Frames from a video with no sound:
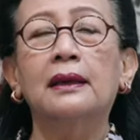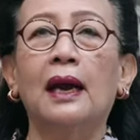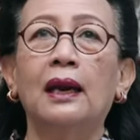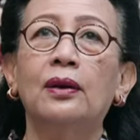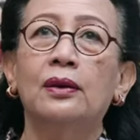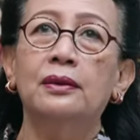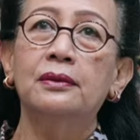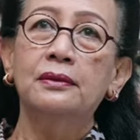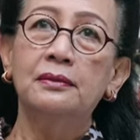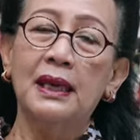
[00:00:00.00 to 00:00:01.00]
Kalau
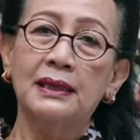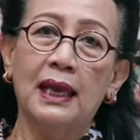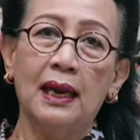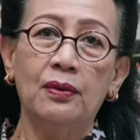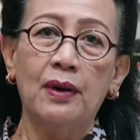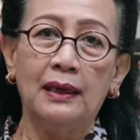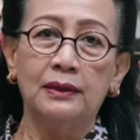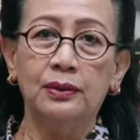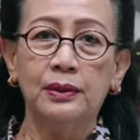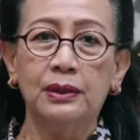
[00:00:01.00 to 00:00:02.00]
masalah
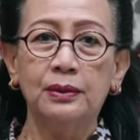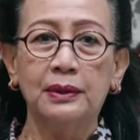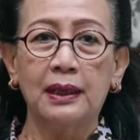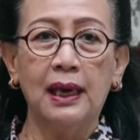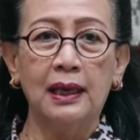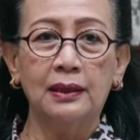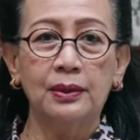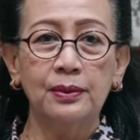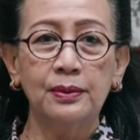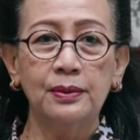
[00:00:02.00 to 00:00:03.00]
waktu itu
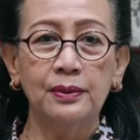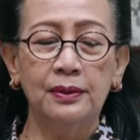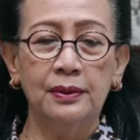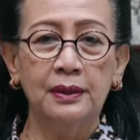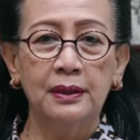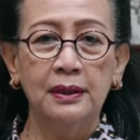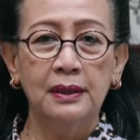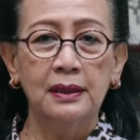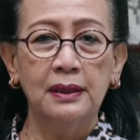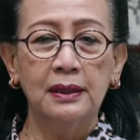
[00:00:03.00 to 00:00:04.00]
tergantung
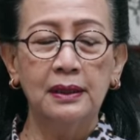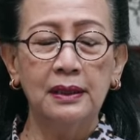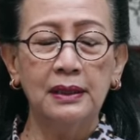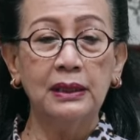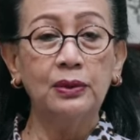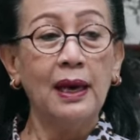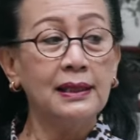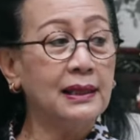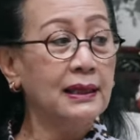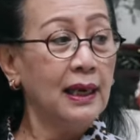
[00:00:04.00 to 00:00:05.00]

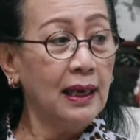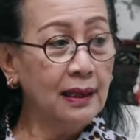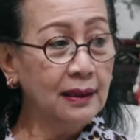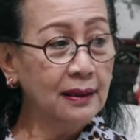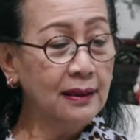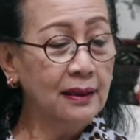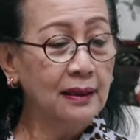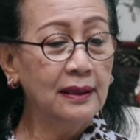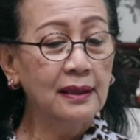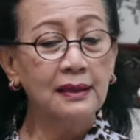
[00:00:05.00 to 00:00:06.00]
situasinya,
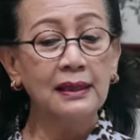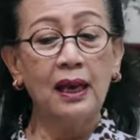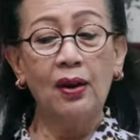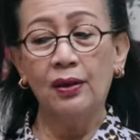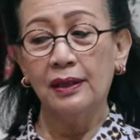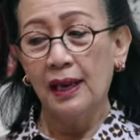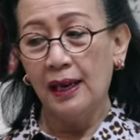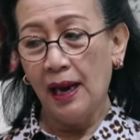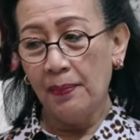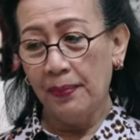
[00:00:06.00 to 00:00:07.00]
selonnya
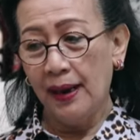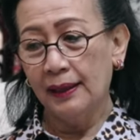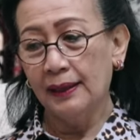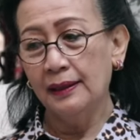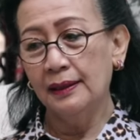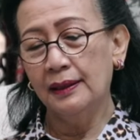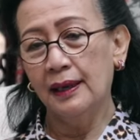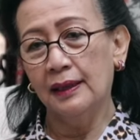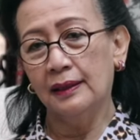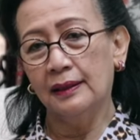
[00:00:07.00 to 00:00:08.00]
kapan
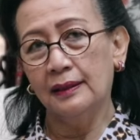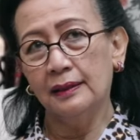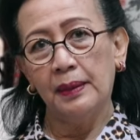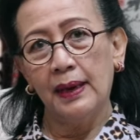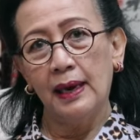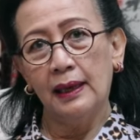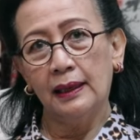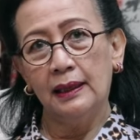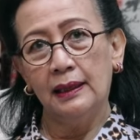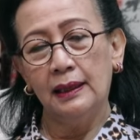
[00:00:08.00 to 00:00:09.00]
dan memang
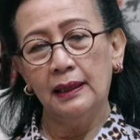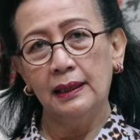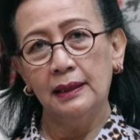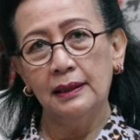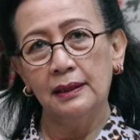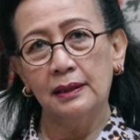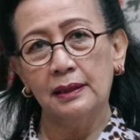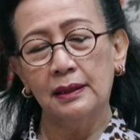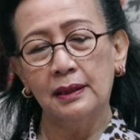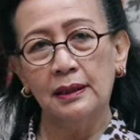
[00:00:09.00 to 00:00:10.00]
hari ini
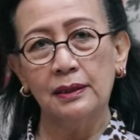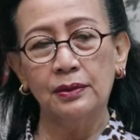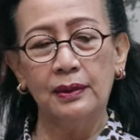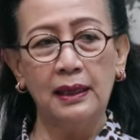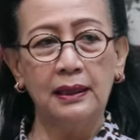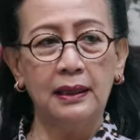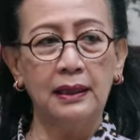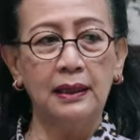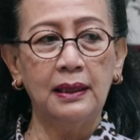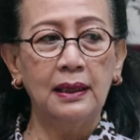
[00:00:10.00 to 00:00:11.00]
uh, sudah
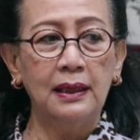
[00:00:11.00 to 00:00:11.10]
di